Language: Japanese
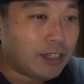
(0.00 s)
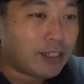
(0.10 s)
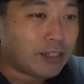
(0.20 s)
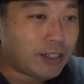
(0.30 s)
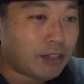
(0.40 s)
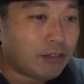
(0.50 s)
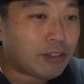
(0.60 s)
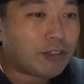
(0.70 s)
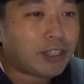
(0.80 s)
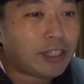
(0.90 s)
昨年放
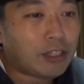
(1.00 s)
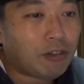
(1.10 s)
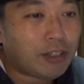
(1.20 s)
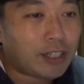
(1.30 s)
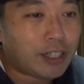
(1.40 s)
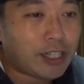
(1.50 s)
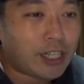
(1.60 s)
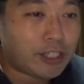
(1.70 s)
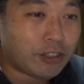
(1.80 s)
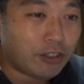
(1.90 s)
送された国内最
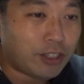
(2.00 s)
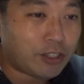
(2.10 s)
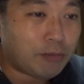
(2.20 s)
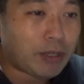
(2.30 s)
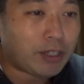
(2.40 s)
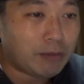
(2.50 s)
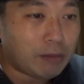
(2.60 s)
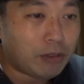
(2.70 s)
大級のオーディション番組「